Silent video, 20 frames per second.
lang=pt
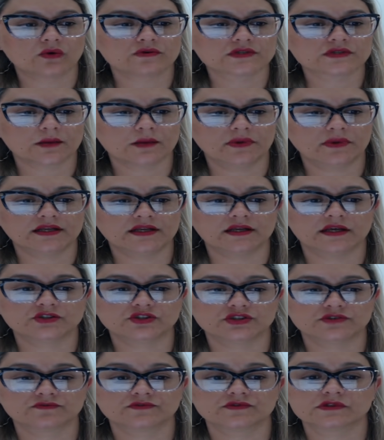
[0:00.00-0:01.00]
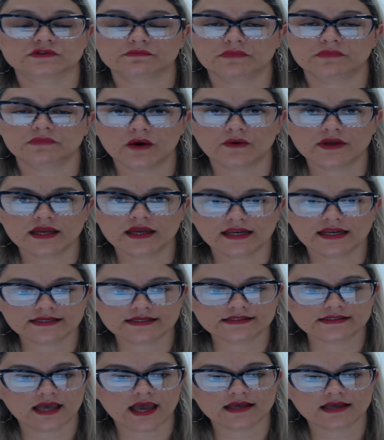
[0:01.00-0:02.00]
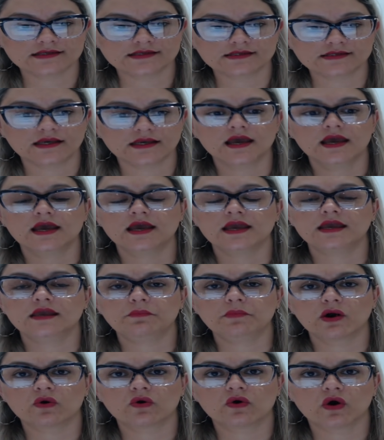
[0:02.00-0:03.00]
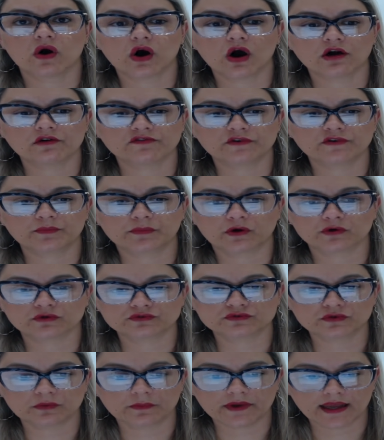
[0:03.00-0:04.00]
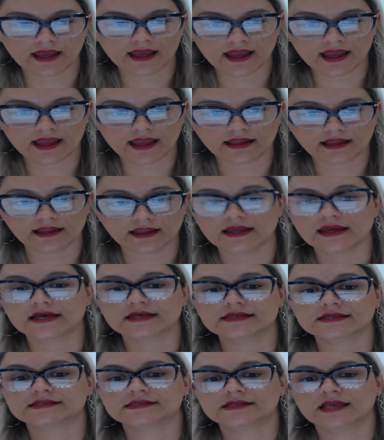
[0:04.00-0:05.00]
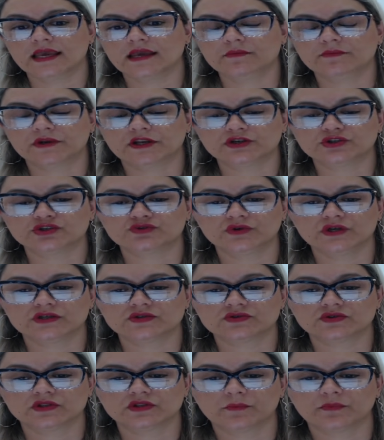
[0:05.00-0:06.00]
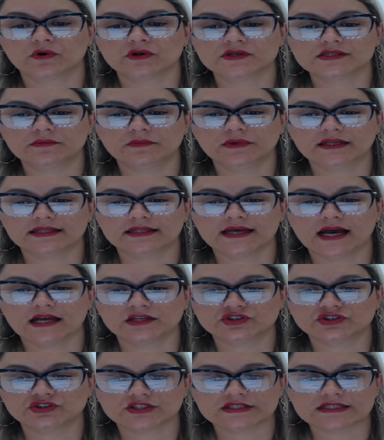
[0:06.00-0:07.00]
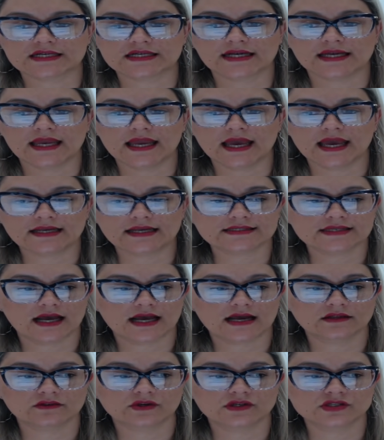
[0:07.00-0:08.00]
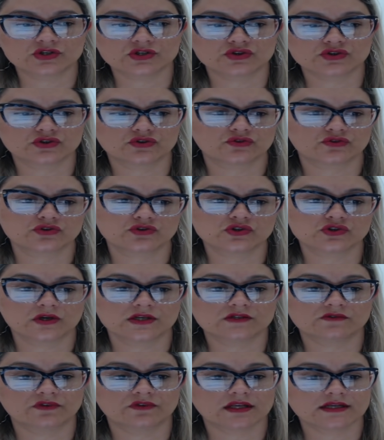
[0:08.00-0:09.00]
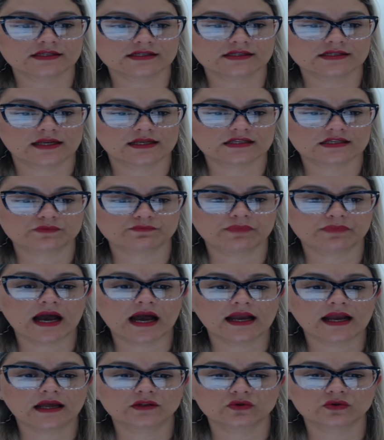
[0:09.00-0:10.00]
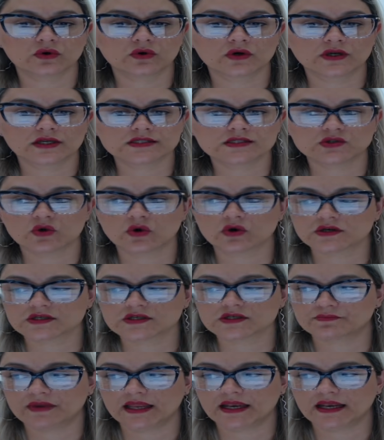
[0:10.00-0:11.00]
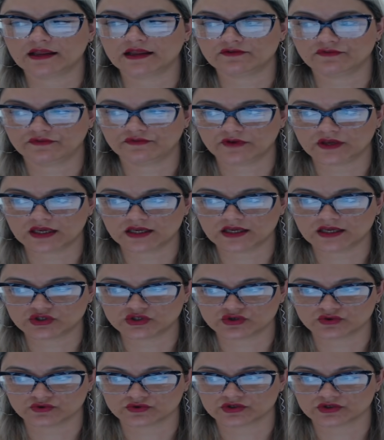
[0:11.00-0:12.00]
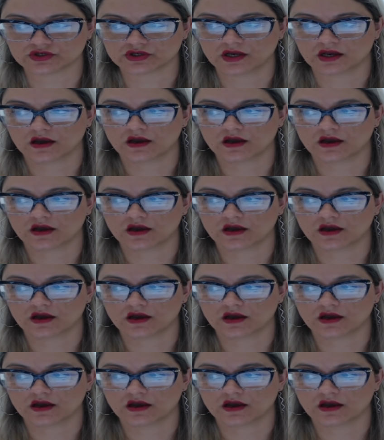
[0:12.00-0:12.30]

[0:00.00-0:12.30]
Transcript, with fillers: nos aplicativos Meu INSS e meugov.br sem prejuízo da possibilidade de ser realizado às instituições financeiras pagadoras dos benefícios.